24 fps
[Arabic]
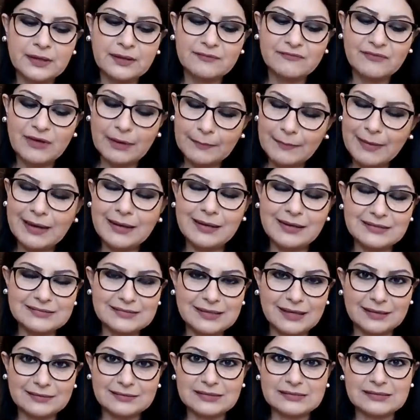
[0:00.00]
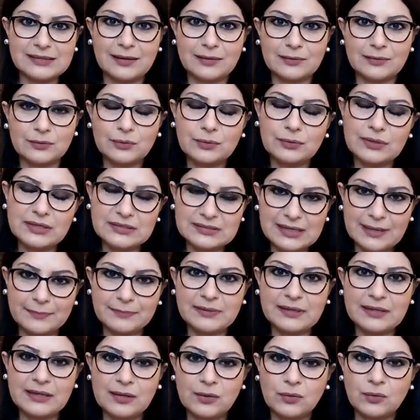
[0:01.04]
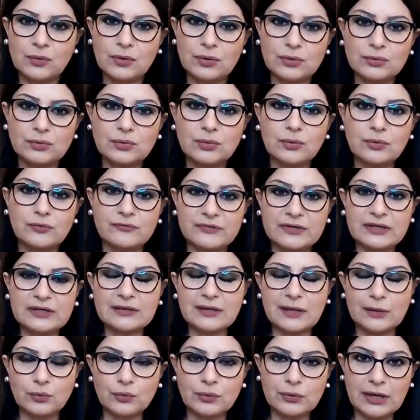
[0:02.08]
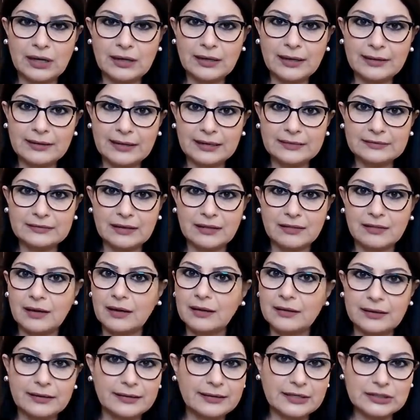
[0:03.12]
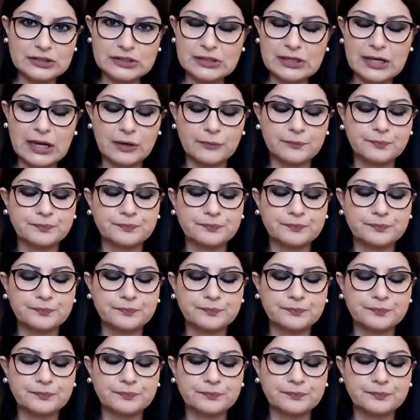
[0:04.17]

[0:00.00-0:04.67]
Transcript: فما لي إذا اعتذرتوا إذا بتلاقوا أنه في ضرورة للاعتذار ليش لا